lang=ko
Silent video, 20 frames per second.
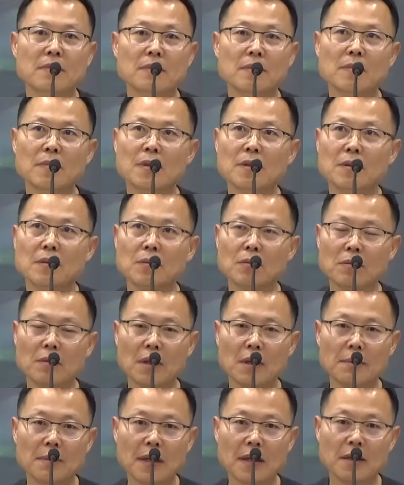뭐
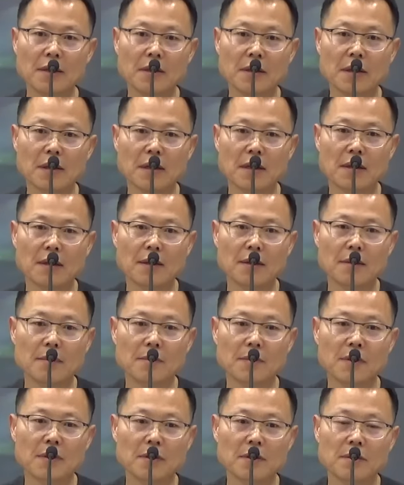소나 말이나
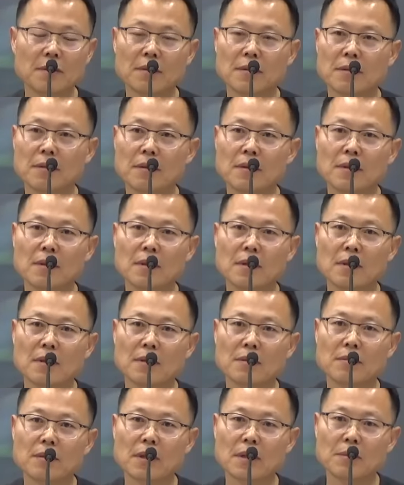뭐
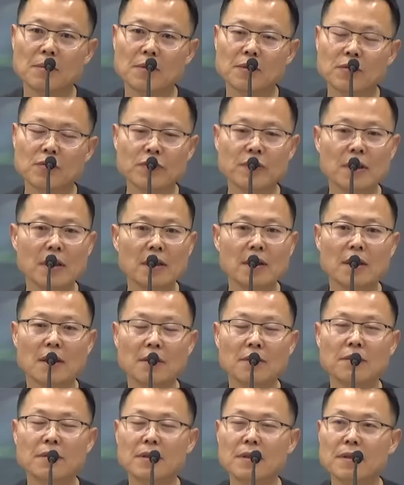우리가 뭐
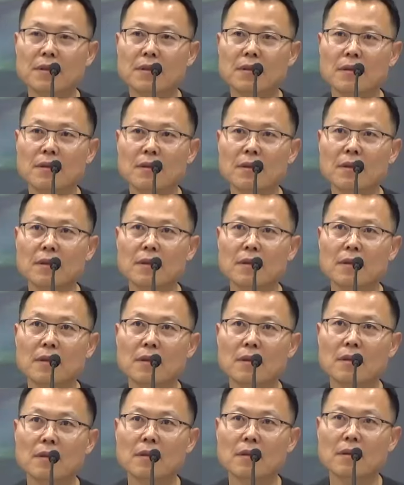축생이라고 그러죠.
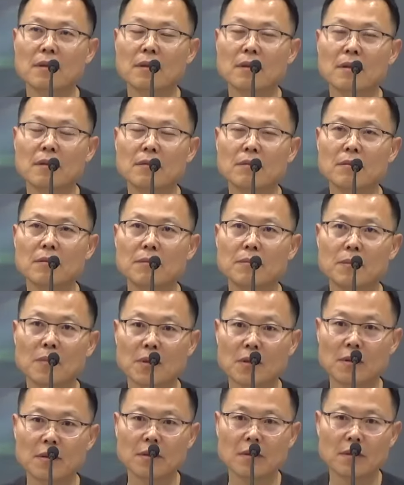또는
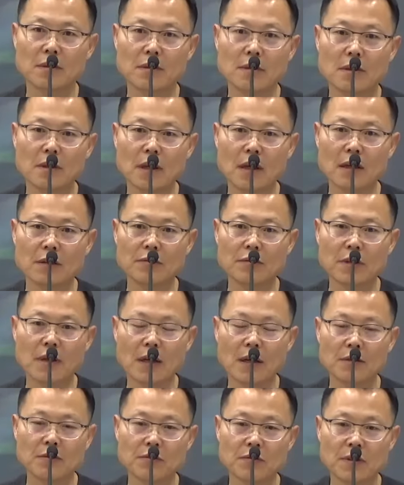뭐
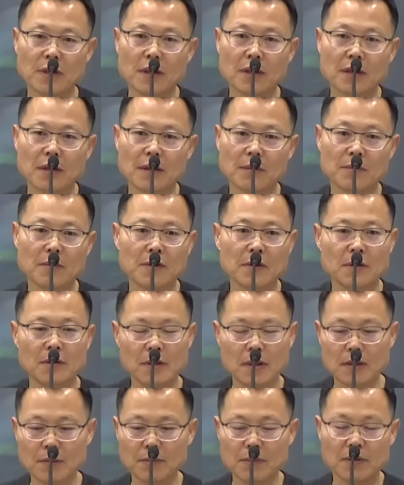아귀나 아수라나 뭐 이
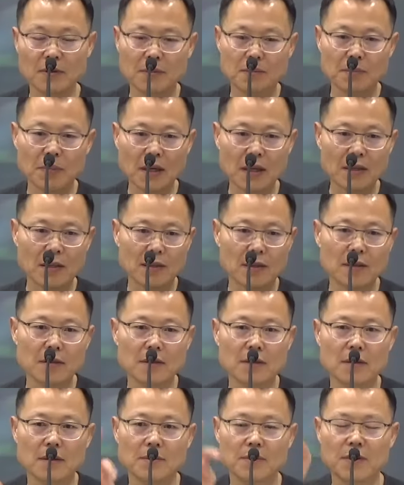사람들은 발이
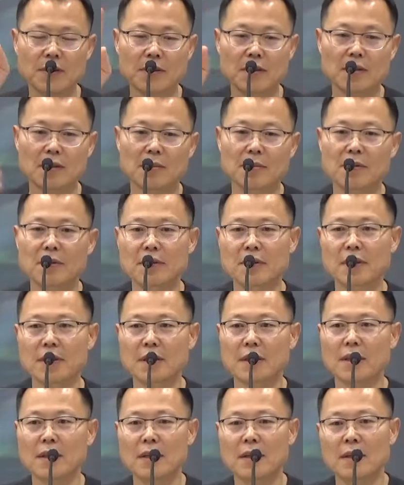있는지 없는지를
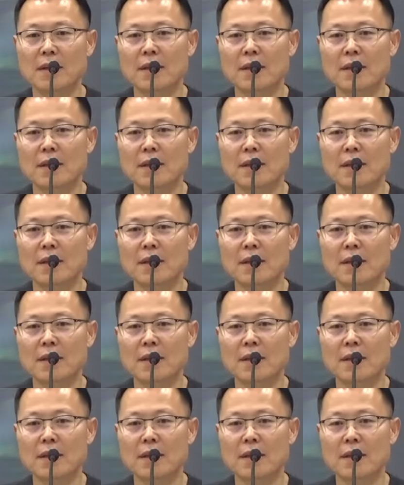모르니까